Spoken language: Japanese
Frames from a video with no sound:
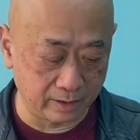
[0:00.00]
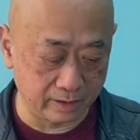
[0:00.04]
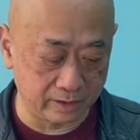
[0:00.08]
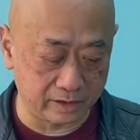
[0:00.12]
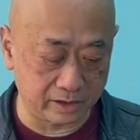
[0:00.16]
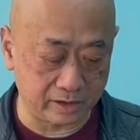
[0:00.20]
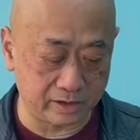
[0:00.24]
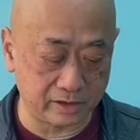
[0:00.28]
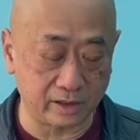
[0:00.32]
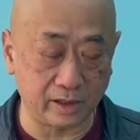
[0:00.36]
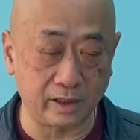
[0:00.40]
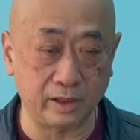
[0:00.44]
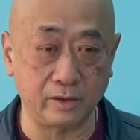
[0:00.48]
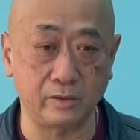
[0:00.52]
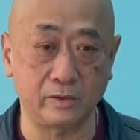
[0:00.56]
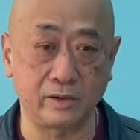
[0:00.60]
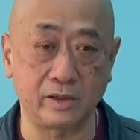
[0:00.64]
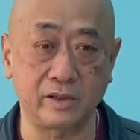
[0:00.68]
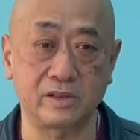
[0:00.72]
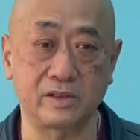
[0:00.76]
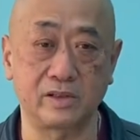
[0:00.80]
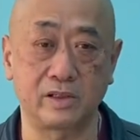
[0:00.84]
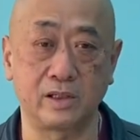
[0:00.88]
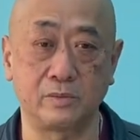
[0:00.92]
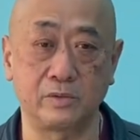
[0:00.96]
実際あの
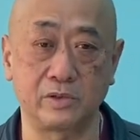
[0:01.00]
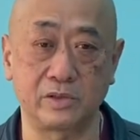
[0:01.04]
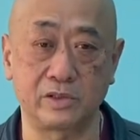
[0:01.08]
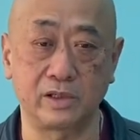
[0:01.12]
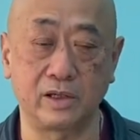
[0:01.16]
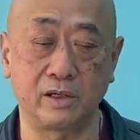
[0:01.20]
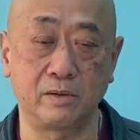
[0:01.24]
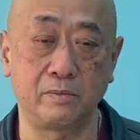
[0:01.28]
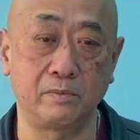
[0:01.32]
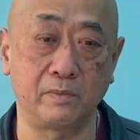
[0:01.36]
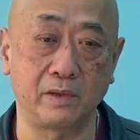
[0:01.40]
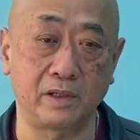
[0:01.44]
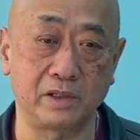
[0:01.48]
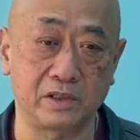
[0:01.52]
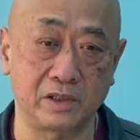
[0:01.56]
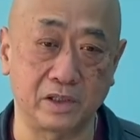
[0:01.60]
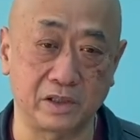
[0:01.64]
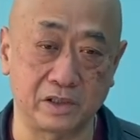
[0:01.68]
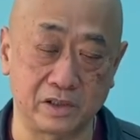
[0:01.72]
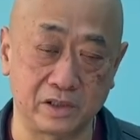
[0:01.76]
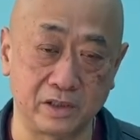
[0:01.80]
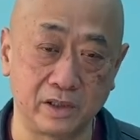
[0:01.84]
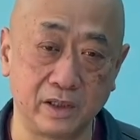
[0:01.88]
レッズでも試合見ましたし、